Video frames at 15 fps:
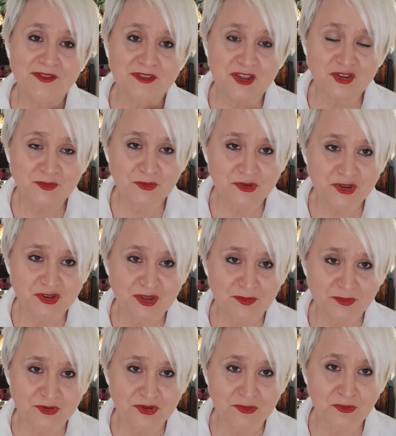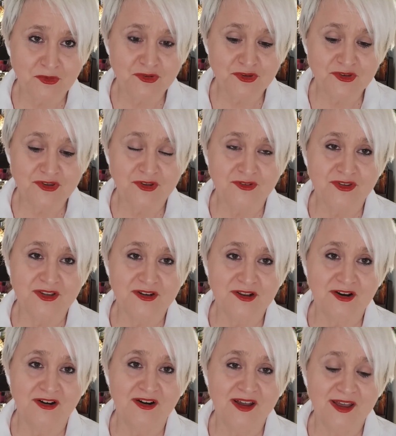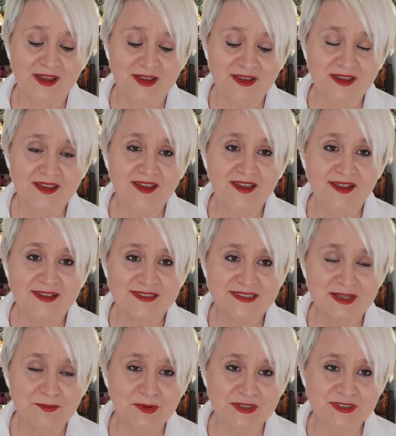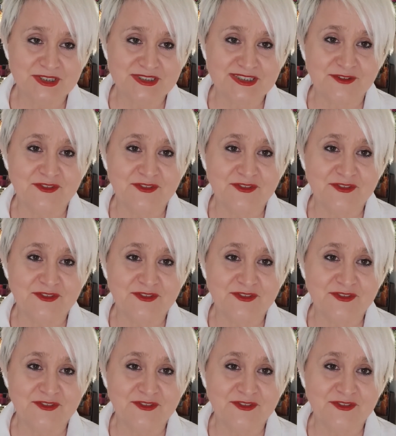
też możecie przyłożyć to tylko i zapłacicie.